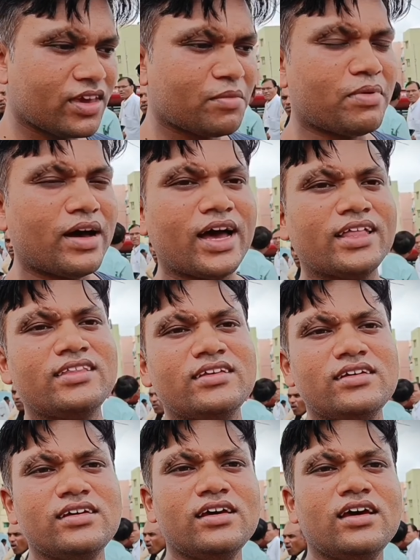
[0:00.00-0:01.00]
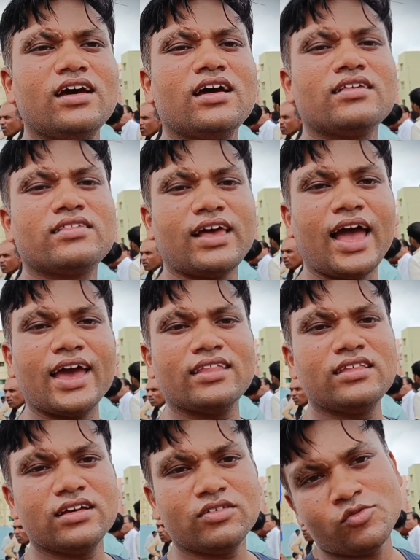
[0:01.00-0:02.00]
बहन जी के बाद
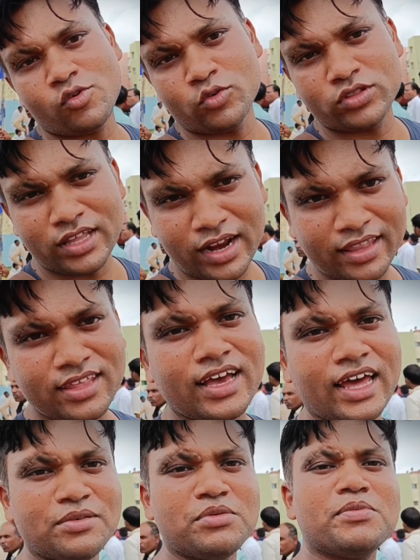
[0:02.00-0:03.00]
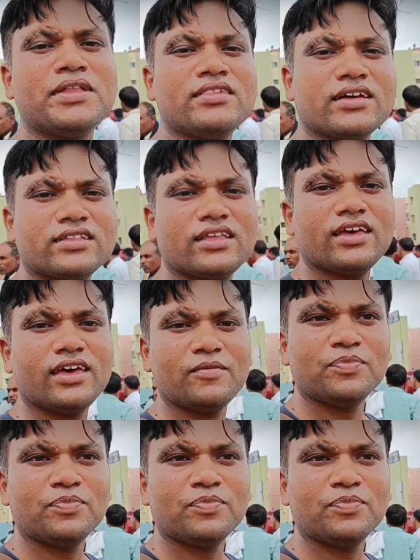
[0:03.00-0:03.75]
शायद वो उत्तराधिकारी भी बन सकते